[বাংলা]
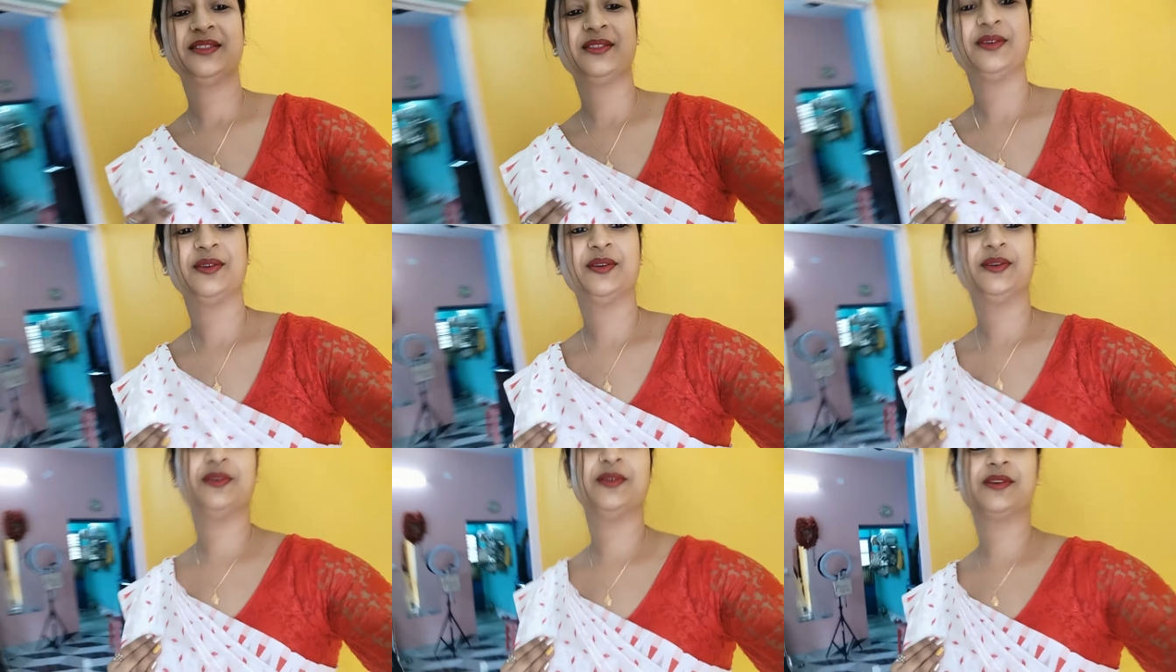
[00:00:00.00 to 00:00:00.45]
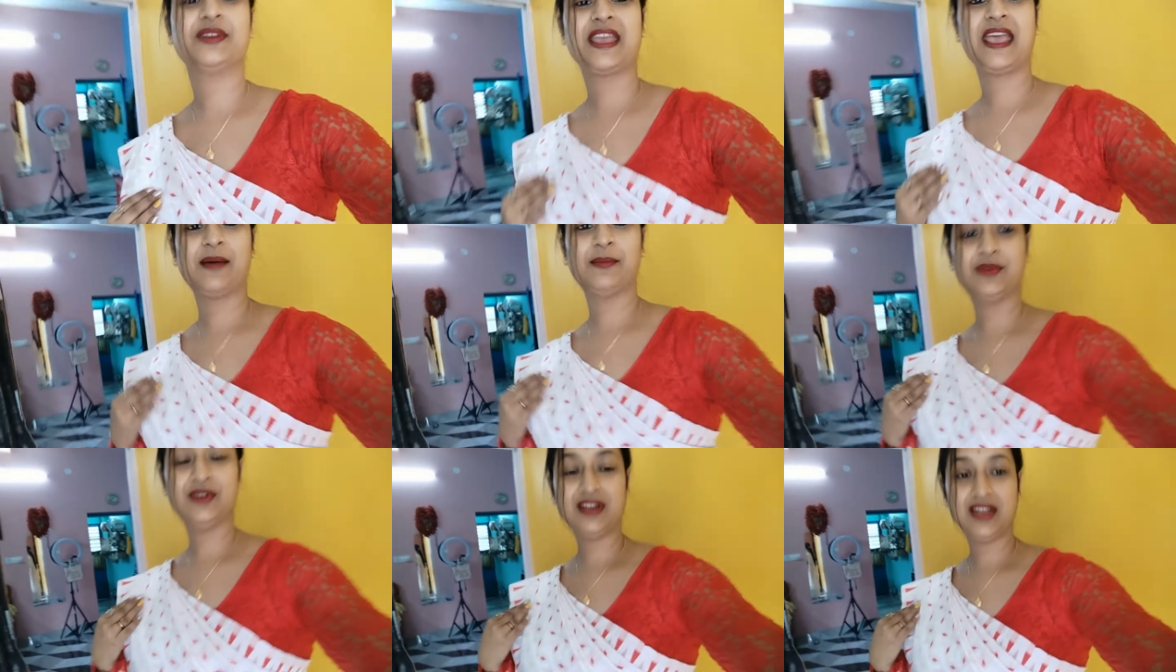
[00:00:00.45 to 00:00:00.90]
তো
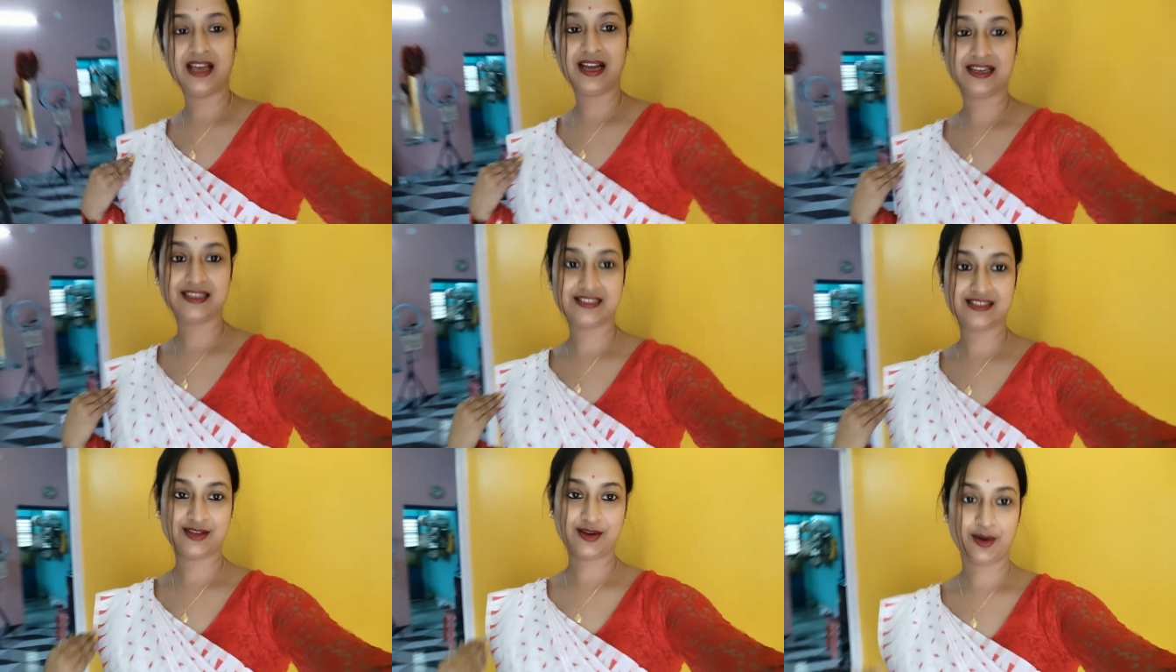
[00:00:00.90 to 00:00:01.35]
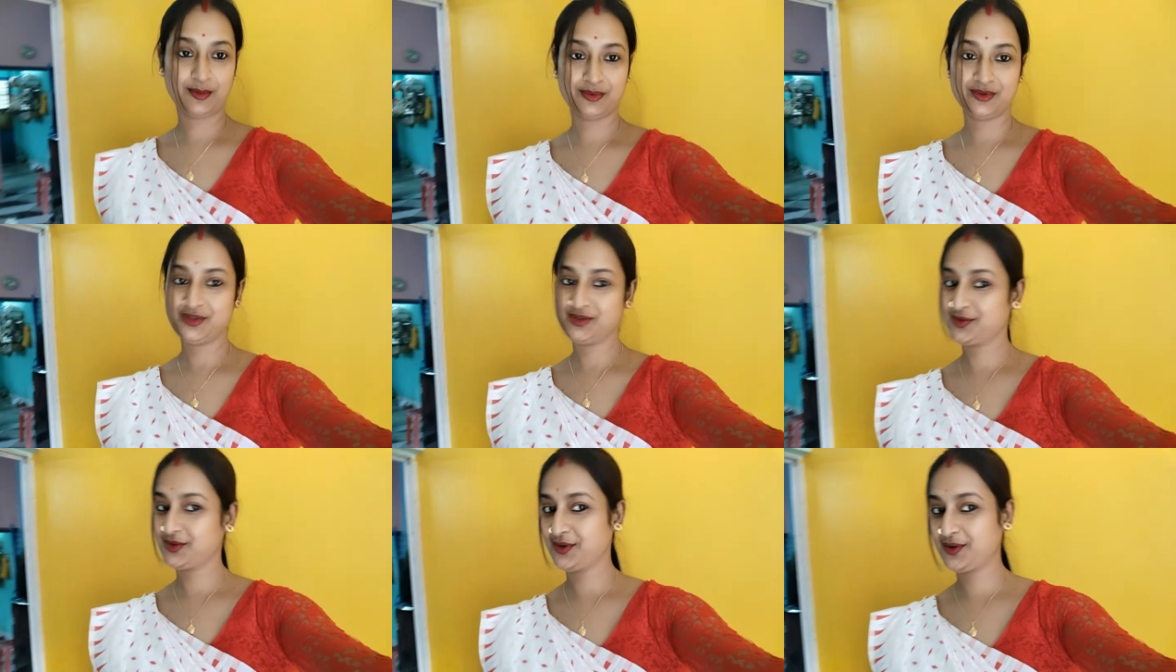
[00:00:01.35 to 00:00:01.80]
কেমন লাগছে
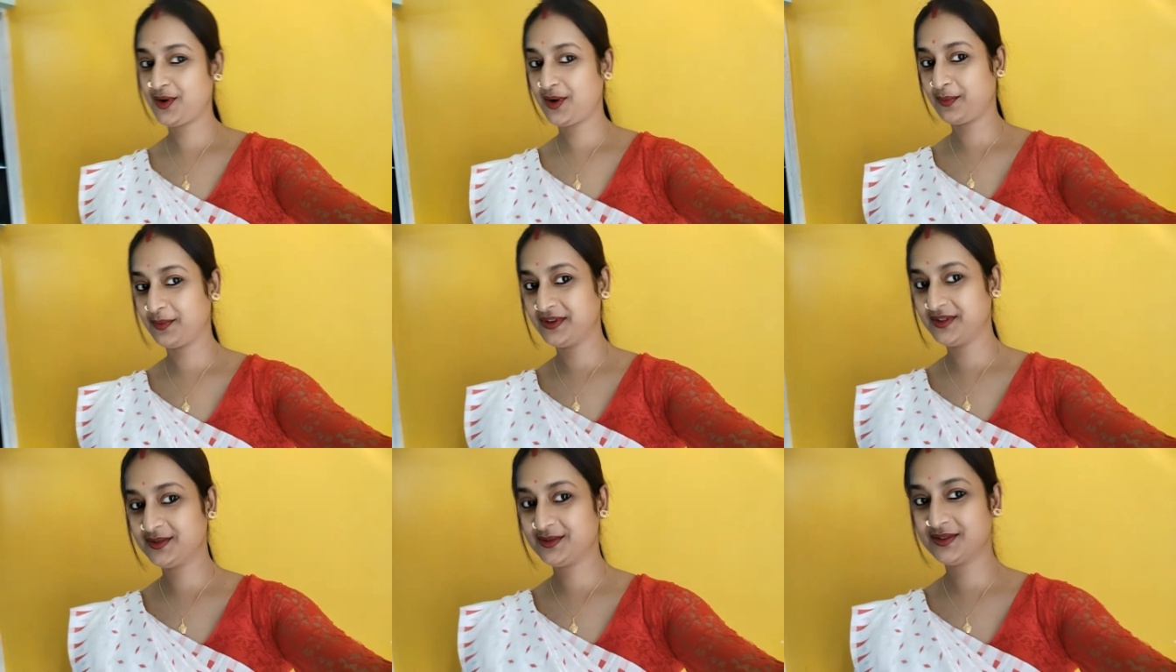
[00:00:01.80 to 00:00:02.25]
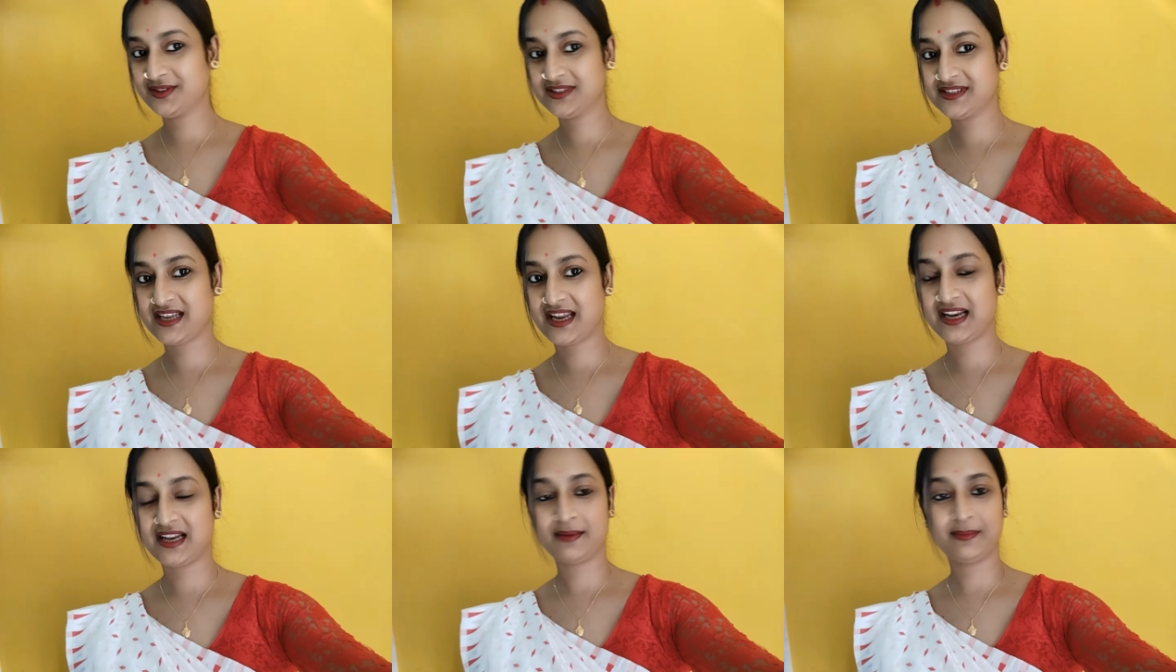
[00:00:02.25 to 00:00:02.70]
অবশ্যই কমেন্ট করে
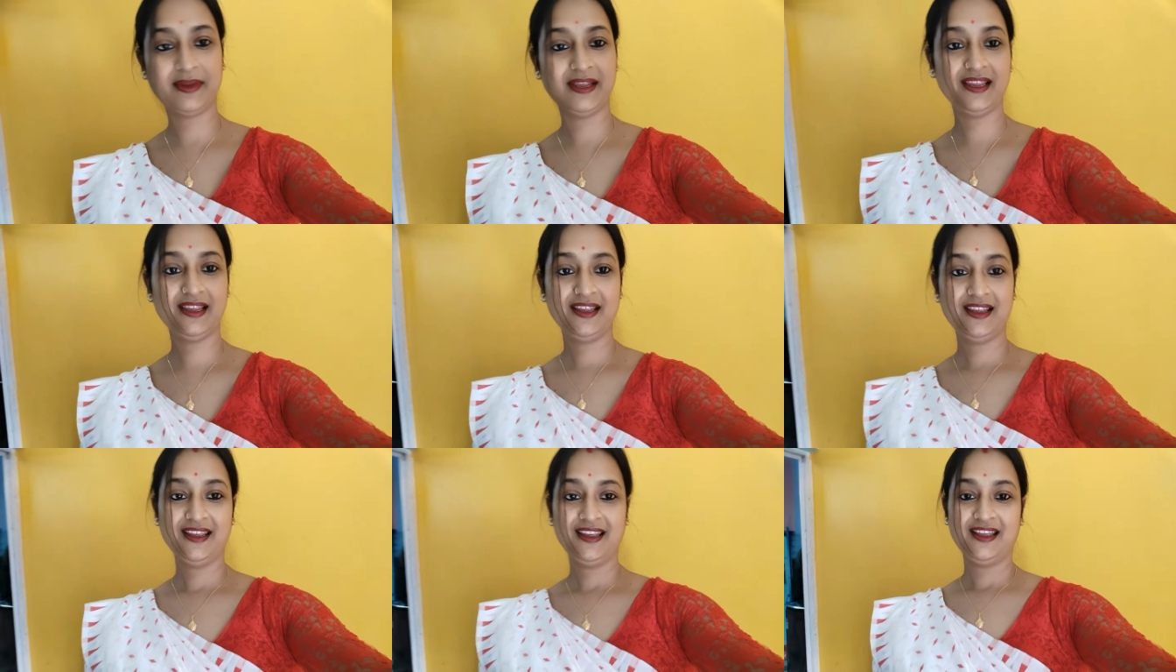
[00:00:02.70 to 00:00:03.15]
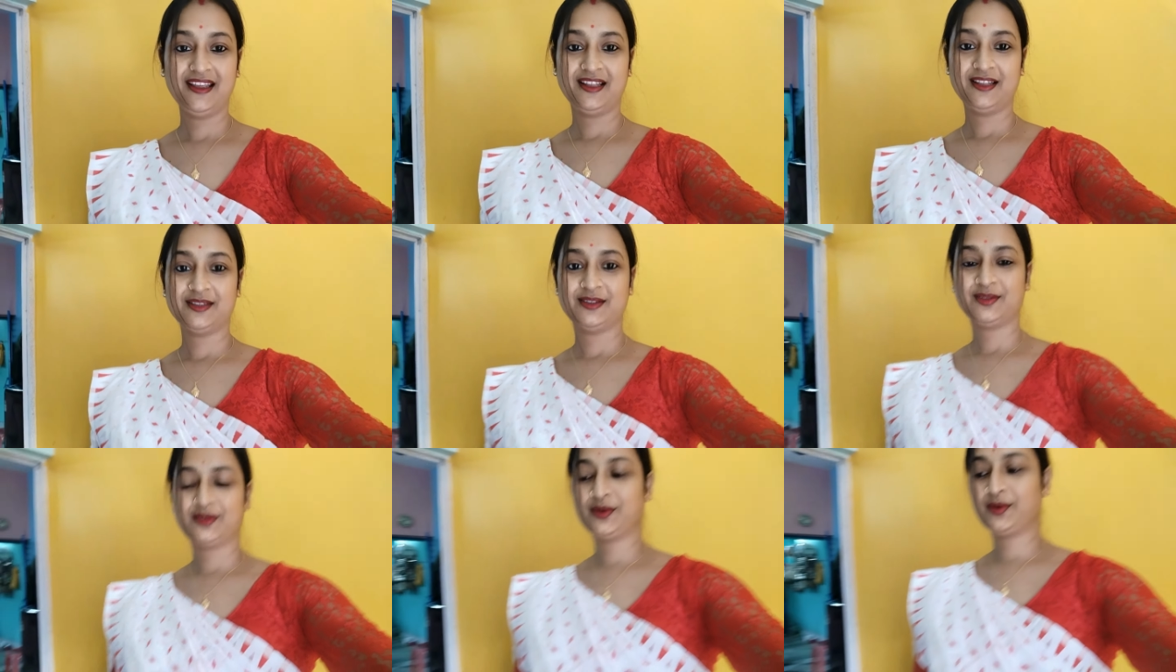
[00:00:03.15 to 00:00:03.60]
জানাবে
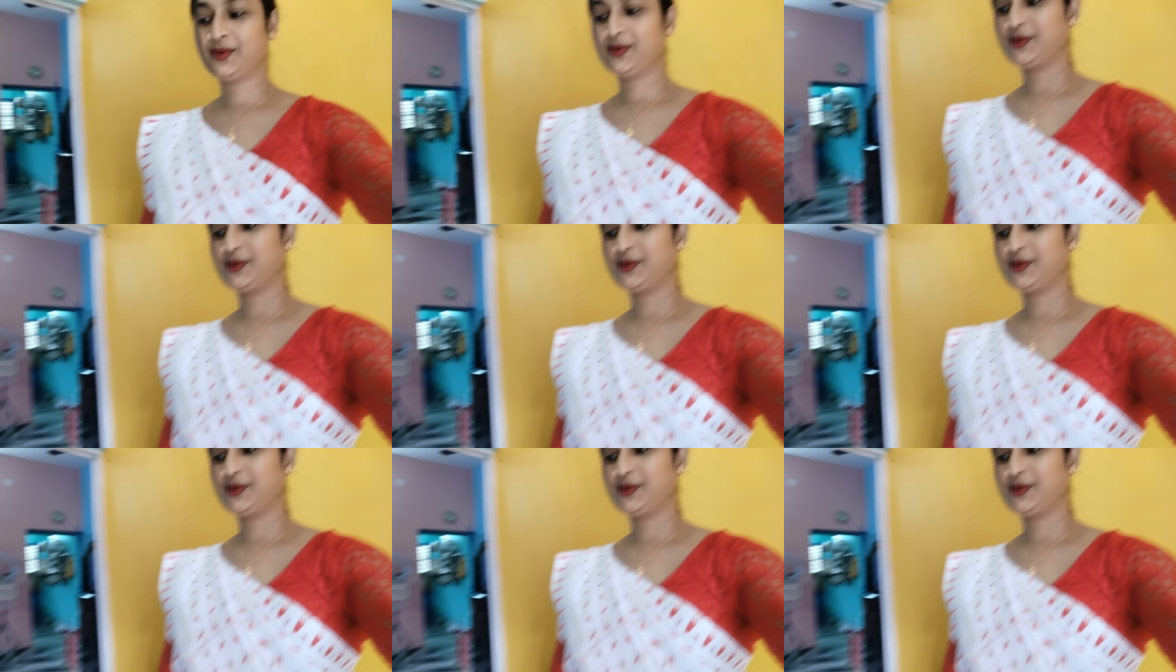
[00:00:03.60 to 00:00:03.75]
তো